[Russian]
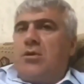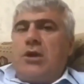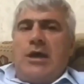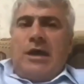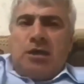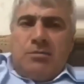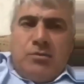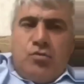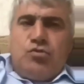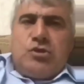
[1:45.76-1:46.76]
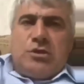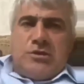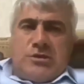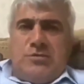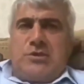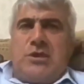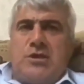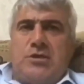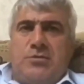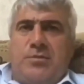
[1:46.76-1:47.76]
Я рядом, ему мужики с ним
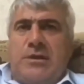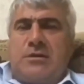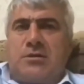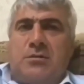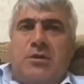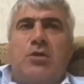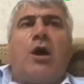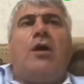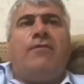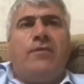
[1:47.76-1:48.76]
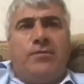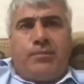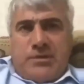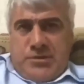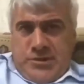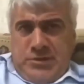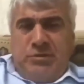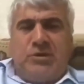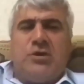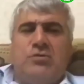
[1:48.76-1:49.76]
стоят, ребята там. Я говорю, а вы
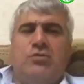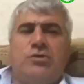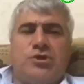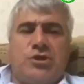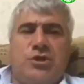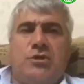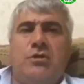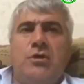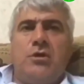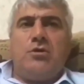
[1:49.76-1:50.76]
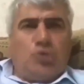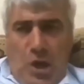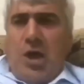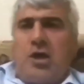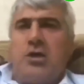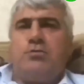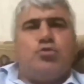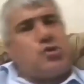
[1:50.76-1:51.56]
поддерживаете его решение? Да, говорит,